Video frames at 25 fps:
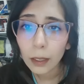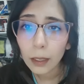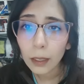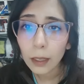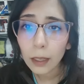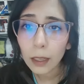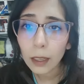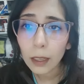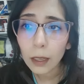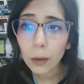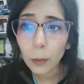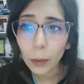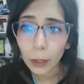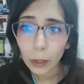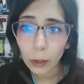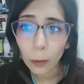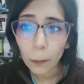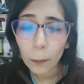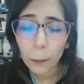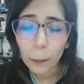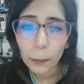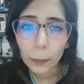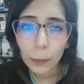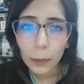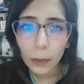Y bueno,
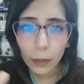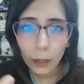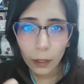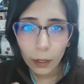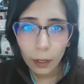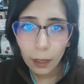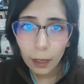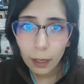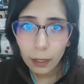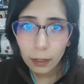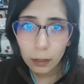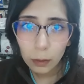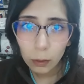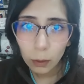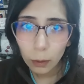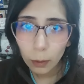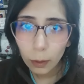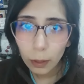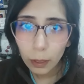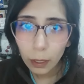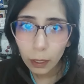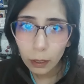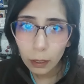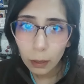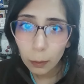ese nuevo
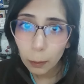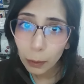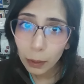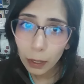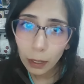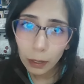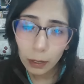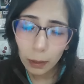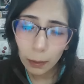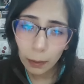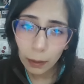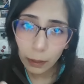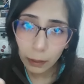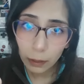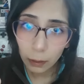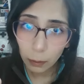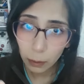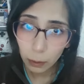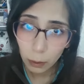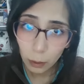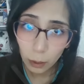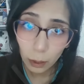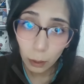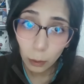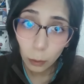arquetipo, ya saben que si
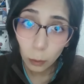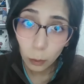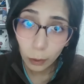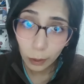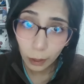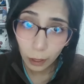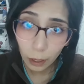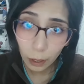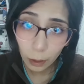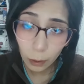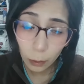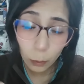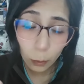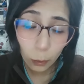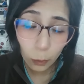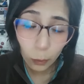viene un eh,